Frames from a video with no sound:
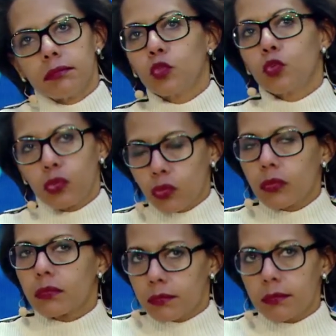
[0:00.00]
tous,
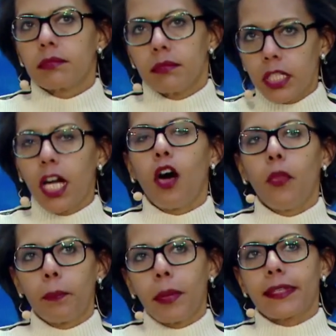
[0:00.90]
une
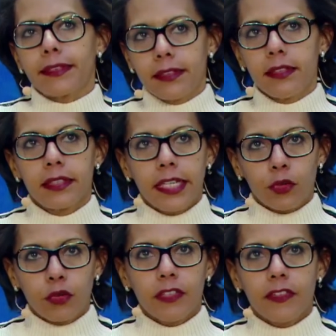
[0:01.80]
grande partie,
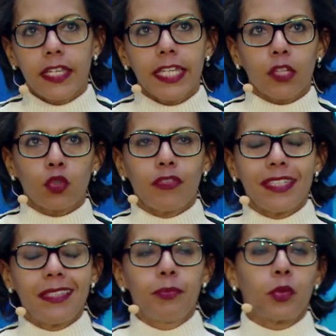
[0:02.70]

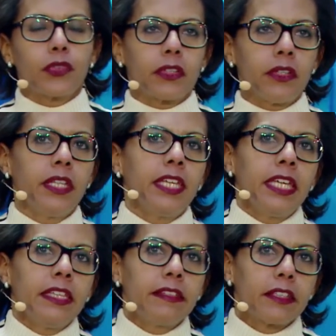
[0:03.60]
85-90%
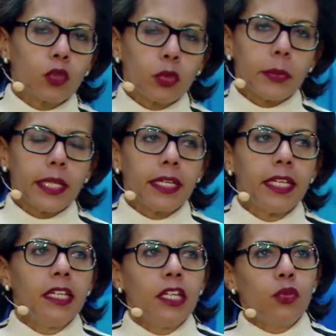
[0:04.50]
des êtres humains,
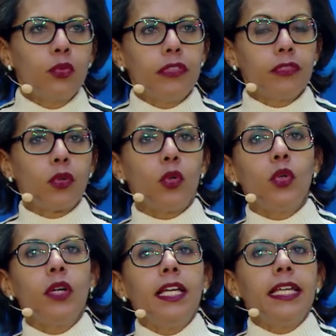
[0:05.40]
nous vivrons
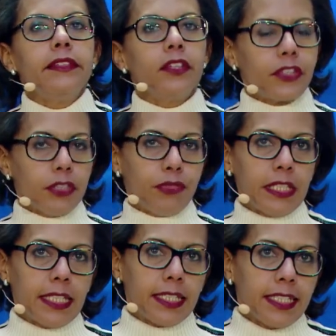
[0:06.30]
dans des
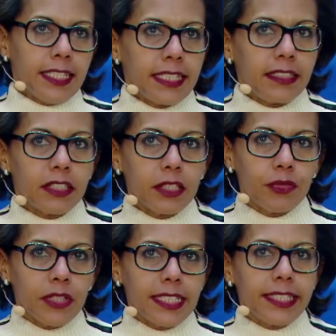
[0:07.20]
villes dans des
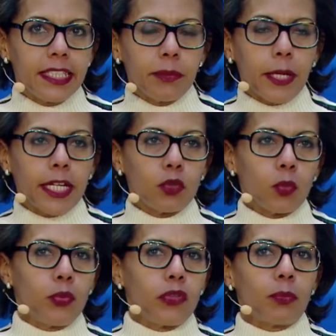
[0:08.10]
villes qui prennent de
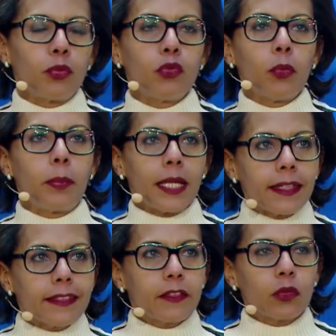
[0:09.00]
plus en plus de
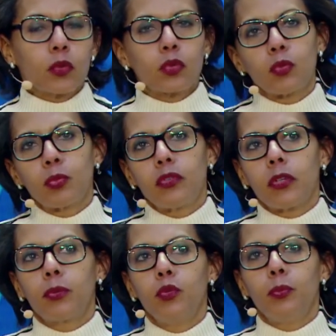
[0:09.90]
place, qui sont donc de plus en
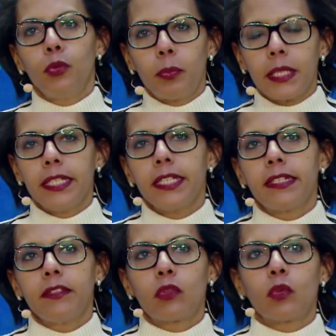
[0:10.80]
plus peuplées,
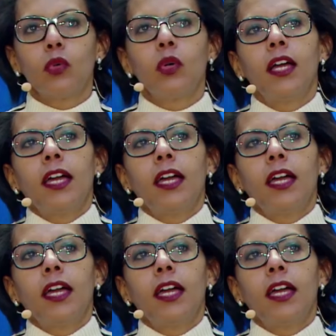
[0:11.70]
qui sont